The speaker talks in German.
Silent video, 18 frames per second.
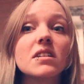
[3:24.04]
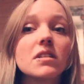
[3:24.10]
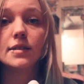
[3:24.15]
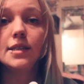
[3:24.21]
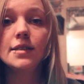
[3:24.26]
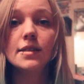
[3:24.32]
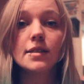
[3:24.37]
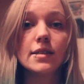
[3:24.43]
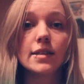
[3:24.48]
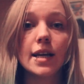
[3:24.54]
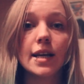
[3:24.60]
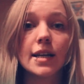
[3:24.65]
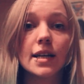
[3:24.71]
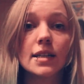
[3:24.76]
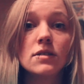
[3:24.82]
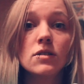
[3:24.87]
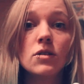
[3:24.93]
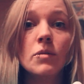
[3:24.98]
Dies ist ein
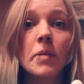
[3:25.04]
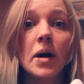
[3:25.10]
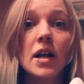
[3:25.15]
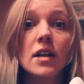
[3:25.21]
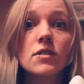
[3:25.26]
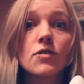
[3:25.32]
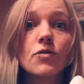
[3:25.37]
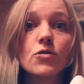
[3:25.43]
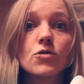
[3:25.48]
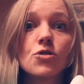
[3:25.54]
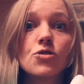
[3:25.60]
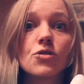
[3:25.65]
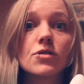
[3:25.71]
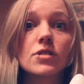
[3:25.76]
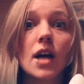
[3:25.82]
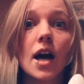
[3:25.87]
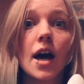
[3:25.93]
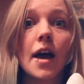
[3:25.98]
ganz normales
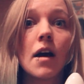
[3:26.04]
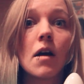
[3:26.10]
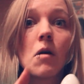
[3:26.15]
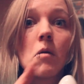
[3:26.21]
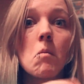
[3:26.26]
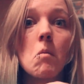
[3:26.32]
Frühstücksei.